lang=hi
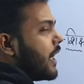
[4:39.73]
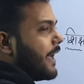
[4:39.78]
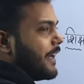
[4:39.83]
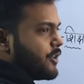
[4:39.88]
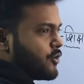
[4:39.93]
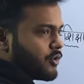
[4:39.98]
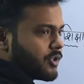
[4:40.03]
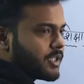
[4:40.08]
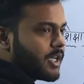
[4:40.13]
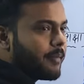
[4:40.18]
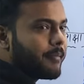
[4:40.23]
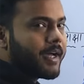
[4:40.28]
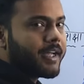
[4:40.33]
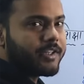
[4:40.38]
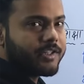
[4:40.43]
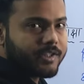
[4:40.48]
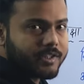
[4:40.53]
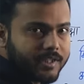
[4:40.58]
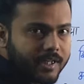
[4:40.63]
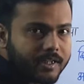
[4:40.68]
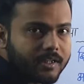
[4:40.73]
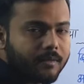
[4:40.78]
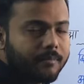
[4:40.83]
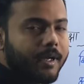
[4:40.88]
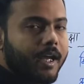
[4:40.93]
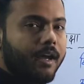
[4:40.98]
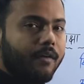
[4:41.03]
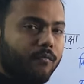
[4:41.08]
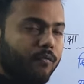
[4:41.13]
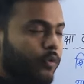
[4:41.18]
कार्य जो सामाजिक क्षेत्र
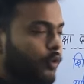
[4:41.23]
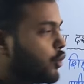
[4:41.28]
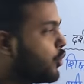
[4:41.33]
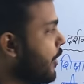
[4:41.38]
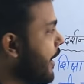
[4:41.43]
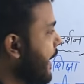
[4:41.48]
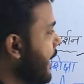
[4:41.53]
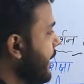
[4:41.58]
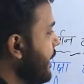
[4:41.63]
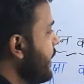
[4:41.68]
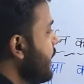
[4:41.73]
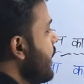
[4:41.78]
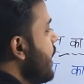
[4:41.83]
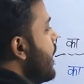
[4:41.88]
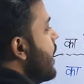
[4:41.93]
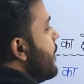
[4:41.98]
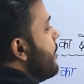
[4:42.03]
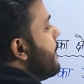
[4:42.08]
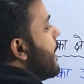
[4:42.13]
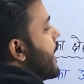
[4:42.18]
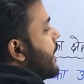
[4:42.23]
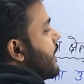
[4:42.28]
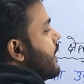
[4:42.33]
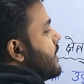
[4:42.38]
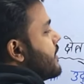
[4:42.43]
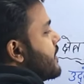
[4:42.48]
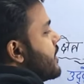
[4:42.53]
में है वो तो है ही बाकी